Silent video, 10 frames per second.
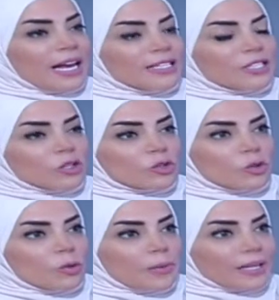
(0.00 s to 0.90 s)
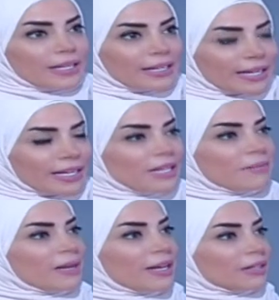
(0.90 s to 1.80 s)
انت اسلوبك
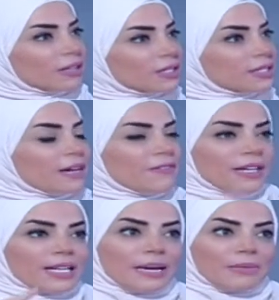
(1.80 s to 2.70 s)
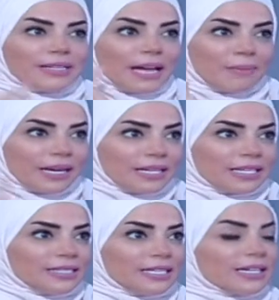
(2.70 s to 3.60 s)
الكلمه النظره في ناس عم تتابعك
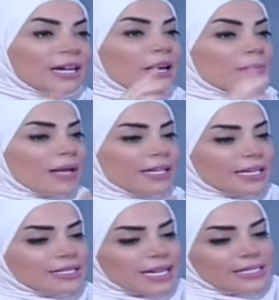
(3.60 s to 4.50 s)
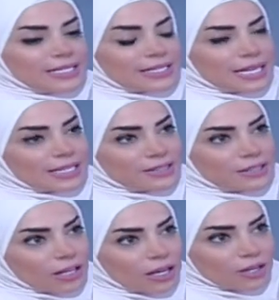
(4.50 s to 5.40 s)
كثير بعدين اذا انت لساتك
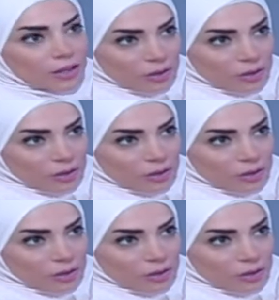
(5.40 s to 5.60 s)
نطاق